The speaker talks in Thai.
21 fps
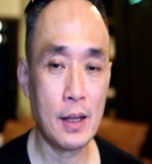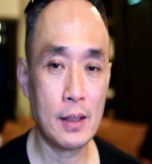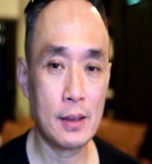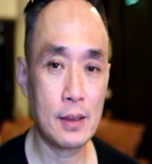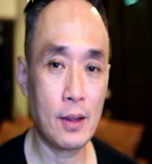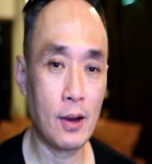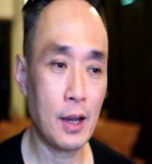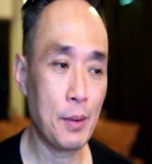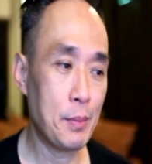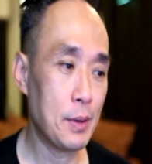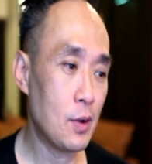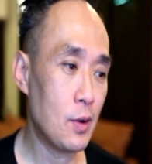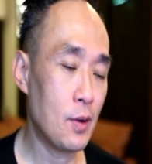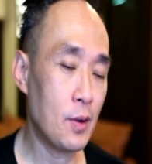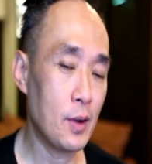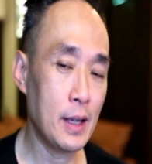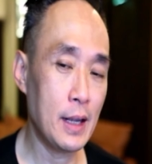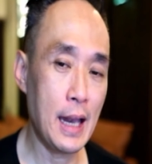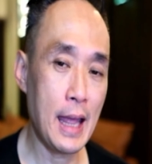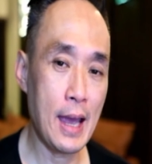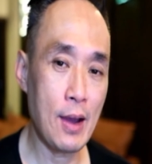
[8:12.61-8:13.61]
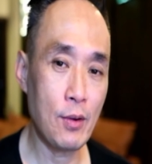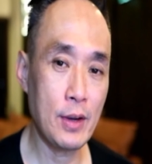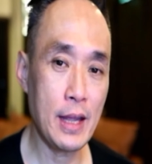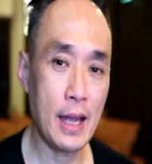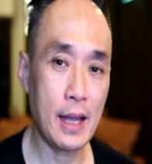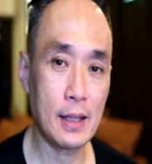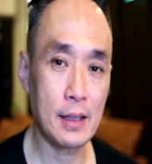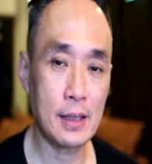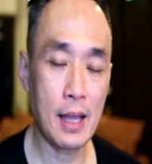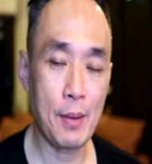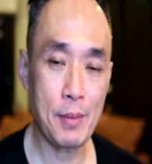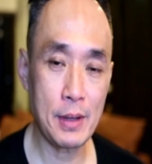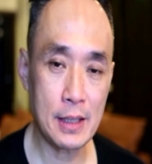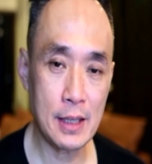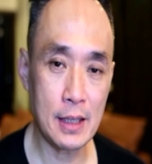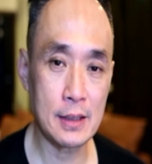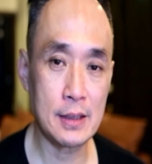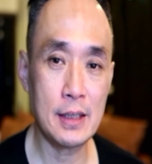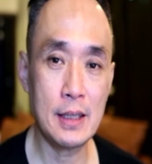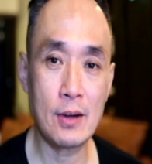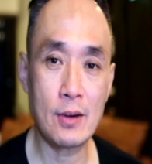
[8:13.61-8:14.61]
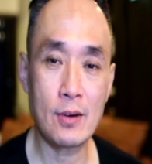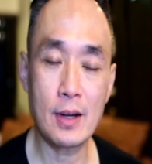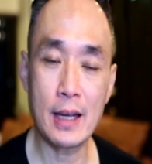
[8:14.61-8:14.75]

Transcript: ต่อให้มันน้อยแล้วเนี่ยถ้ามันเกิดขึ้นเราก็